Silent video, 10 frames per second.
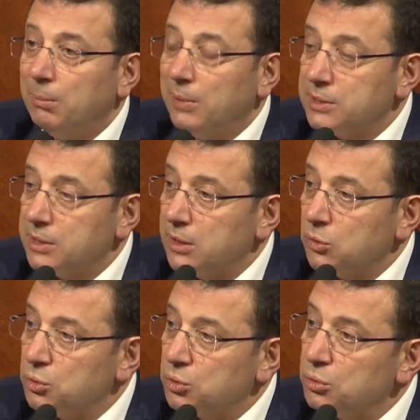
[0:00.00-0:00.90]
masaya
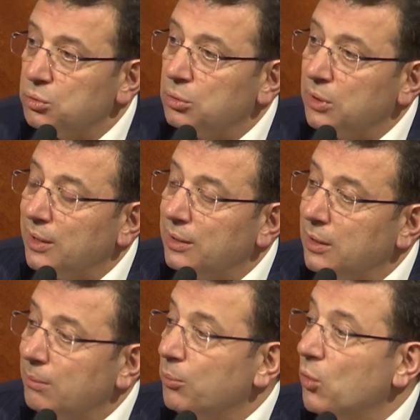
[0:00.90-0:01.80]

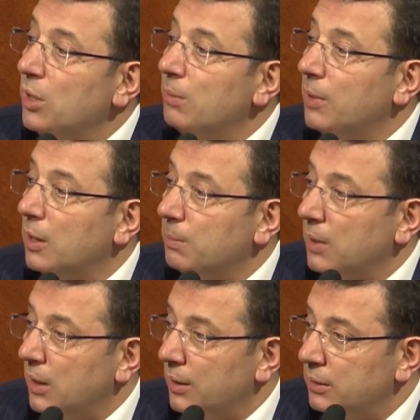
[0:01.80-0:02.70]
oturduklarında böyle
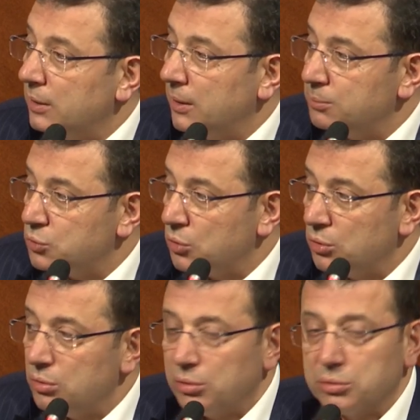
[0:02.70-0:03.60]
bakmalarını hep
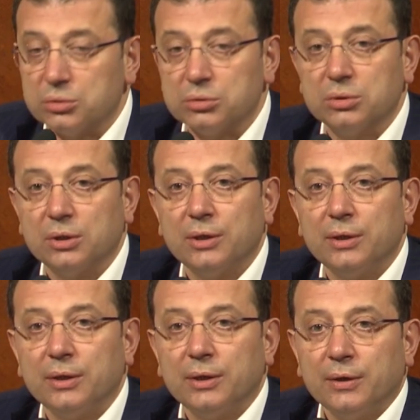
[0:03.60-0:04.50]
söylüyoruz.
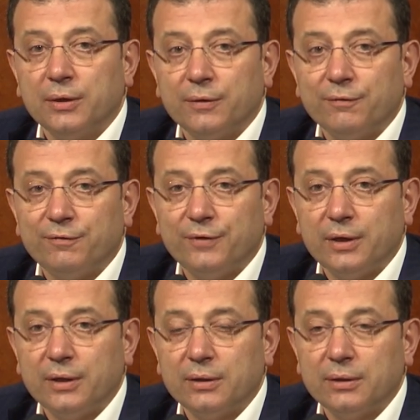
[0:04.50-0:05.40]

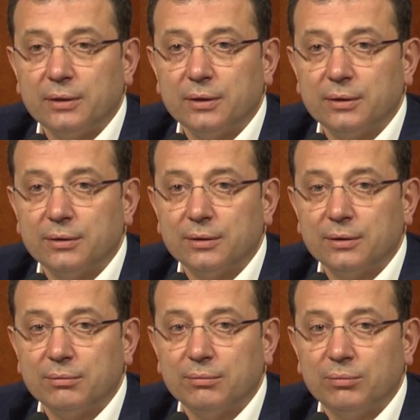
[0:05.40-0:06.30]
Ve e,
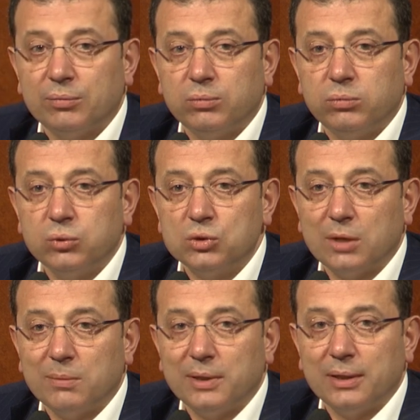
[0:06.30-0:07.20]
bu
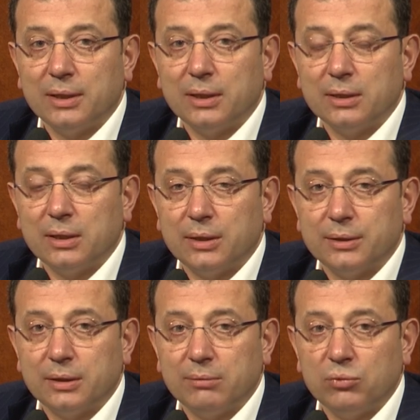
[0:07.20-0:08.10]
zamana
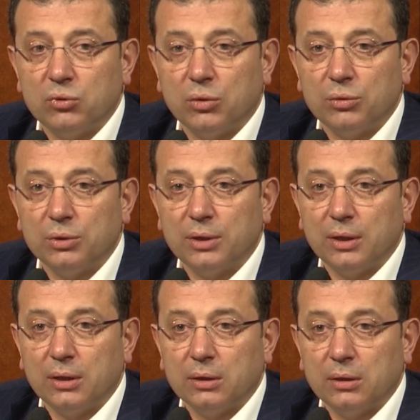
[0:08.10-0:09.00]
kadar da bu
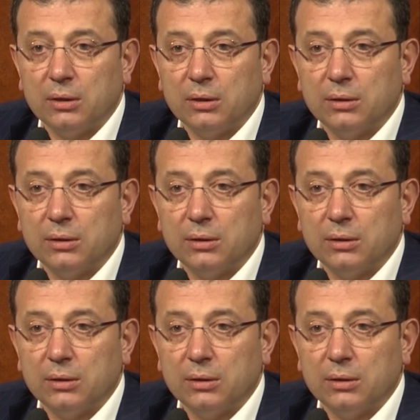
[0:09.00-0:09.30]
konuda e,